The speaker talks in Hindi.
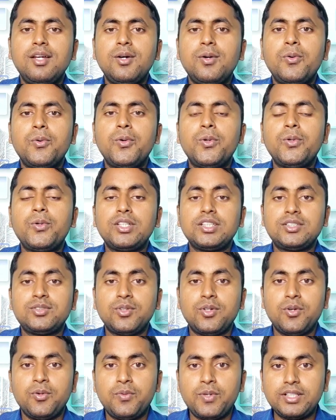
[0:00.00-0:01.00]
वो लोग
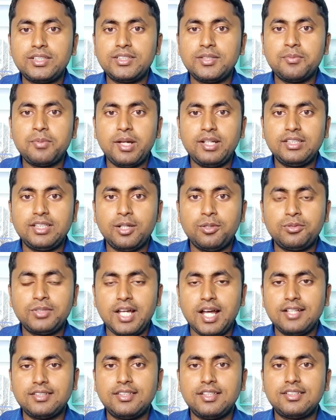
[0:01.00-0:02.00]
इस ऑफर से फायदा
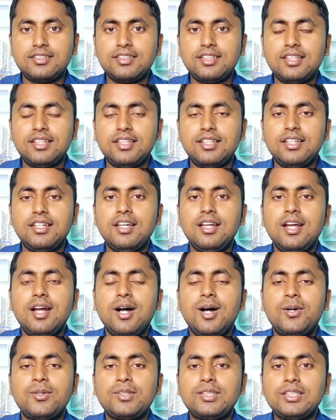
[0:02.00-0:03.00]
उठा सकते हैं
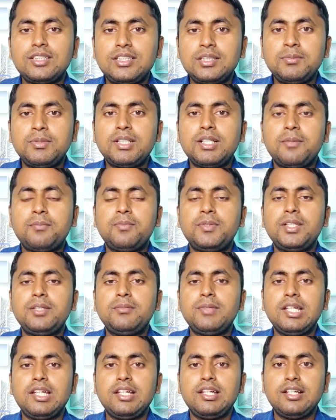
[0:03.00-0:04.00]
और किसी भी कंपनी
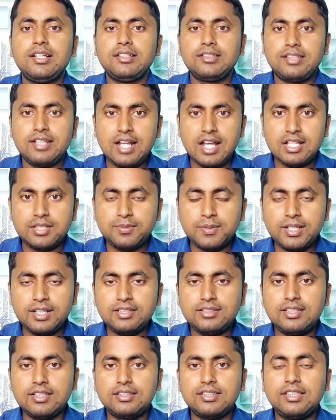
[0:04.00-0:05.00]
में ट्रांसफर
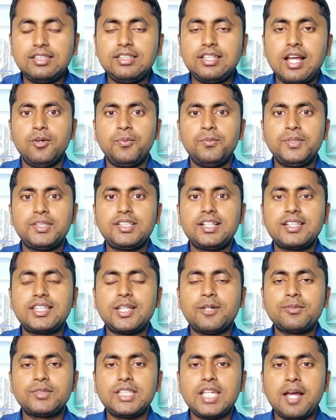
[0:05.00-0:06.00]
ले सकते हैं उम्मीद
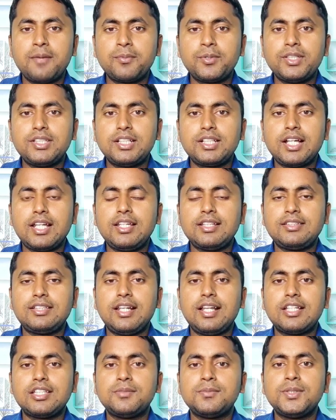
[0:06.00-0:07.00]
करता हूं कि आपको ये जानकारी
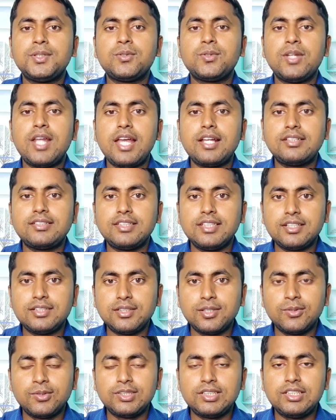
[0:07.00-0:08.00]
अच्छा लगे इस वीडियो को लाइक
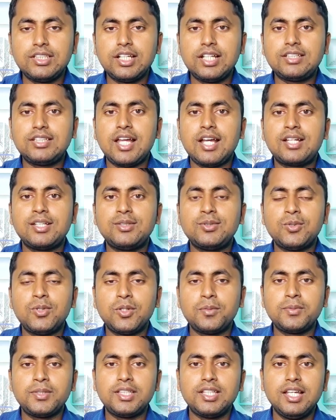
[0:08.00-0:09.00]
शेयर जरूर कीजिएगा ताकि जो
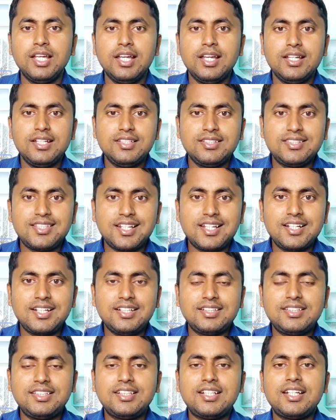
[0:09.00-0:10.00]
लोग भी इस तरह
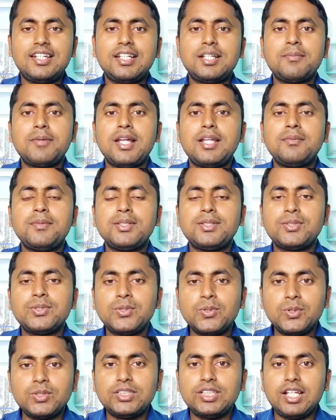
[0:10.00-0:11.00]
गलती करने के बारे में
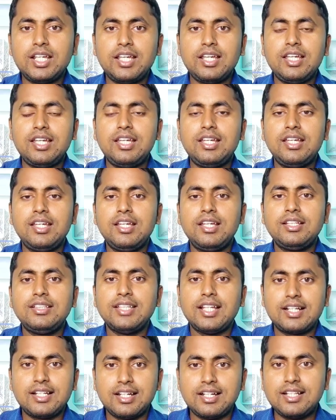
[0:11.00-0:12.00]
सोच रहे हैं
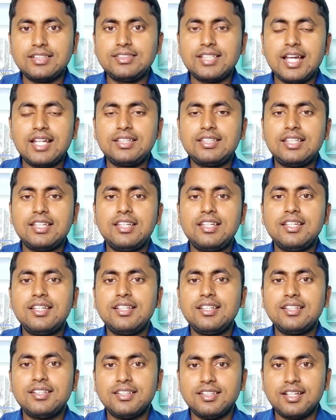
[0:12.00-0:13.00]
या करना चाहते हैं
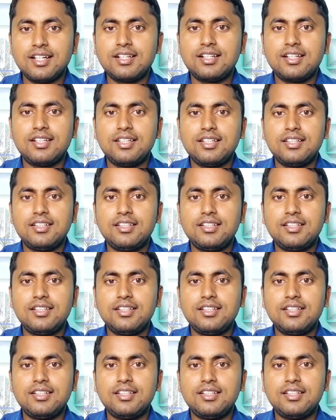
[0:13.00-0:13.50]
न करें